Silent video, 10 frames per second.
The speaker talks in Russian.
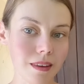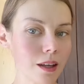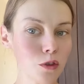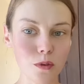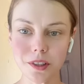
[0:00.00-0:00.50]

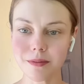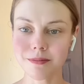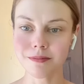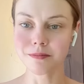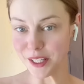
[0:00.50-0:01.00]
Ну вот,
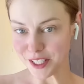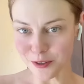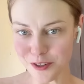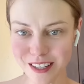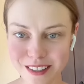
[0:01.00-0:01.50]
мы и
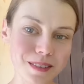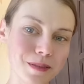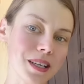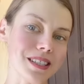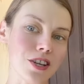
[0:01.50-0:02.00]
закончили
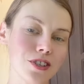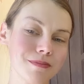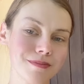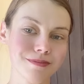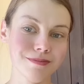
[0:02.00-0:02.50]
массаж.
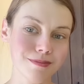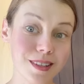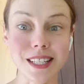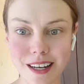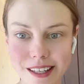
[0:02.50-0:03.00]

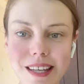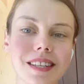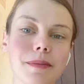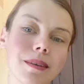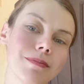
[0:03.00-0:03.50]
Сохраняйте
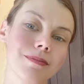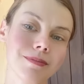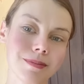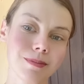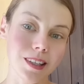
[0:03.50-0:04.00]
себе
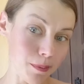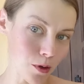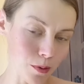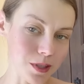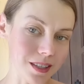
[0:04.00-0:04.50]
и
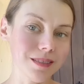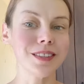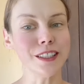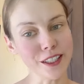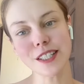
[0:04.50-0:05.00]
пробуйте
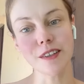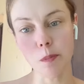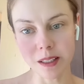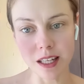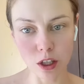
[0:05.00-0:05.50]
не лениться и
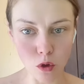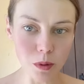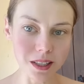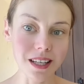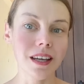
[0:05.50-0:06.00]
выполнять этот
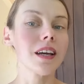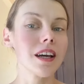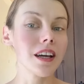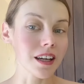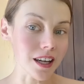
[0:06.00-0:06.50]
комплекс
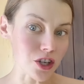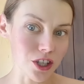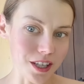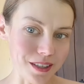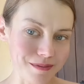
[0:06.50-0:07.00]
каждый
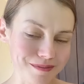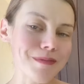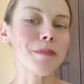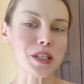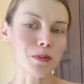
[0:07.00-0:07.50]
день.
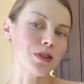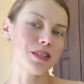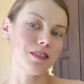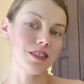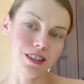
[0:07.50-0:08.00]

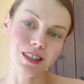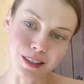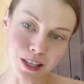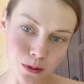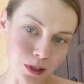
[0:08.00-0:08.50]
Посмотрите,
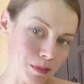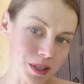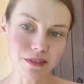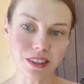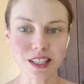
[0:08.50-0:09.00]
насколько
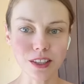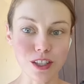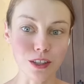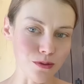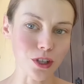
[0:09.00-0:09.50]
быстро вы
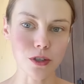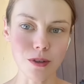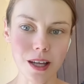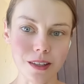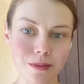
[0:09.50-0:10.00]
достигнете нужных
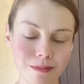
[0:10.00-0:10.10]
результатов.